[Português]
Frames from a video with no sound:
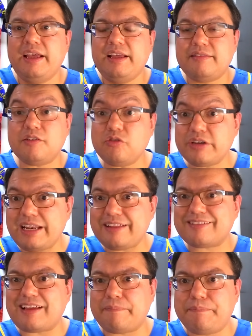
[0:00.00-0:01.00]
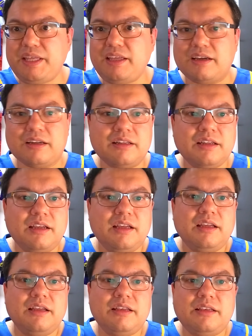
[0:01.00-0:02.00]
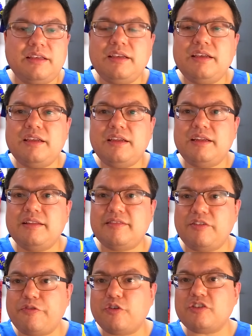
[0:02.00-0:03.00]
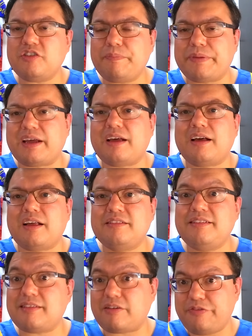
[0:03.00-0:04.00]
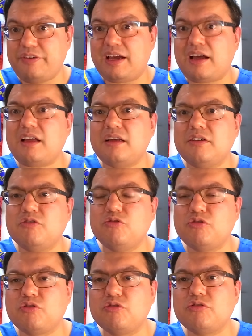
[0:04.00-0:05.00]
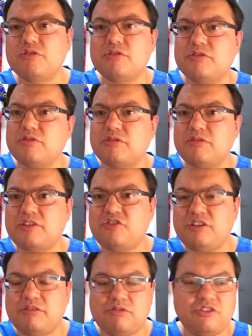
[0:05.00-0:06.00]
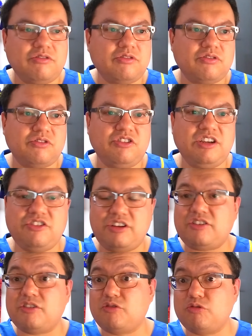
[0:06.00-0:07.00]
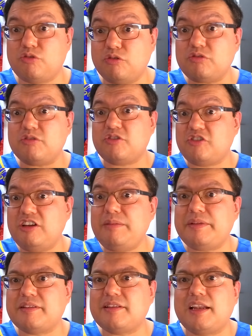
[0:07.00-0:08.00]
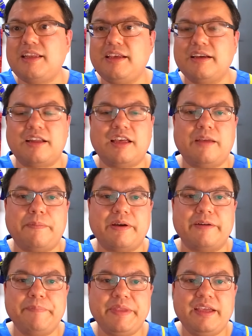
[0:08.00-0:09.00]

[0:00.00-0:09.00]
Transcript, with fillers: Segundo que ele sabia que se fosse para desafiar os outros os, os, os dirigentes dos outros times da liga na época,